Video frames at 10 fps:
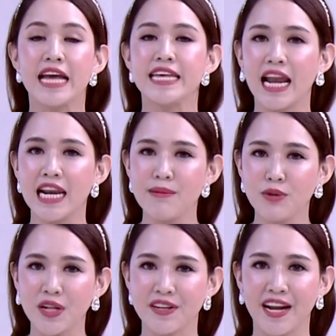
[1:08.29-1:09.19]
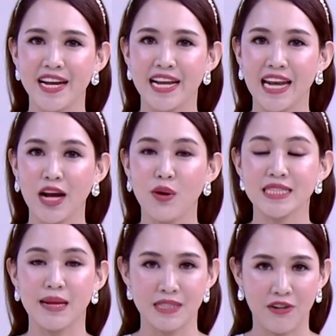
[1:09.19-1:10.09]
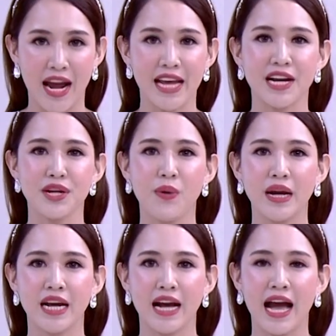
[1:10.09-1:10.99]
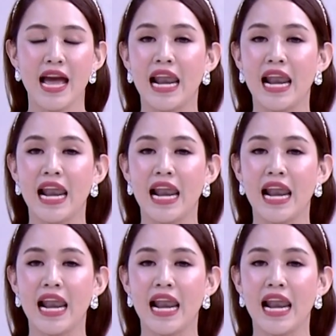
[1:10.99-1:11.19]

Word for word: อย่าลืมกดกระดิ่งและกด Subscribe กันด้วยนะคะ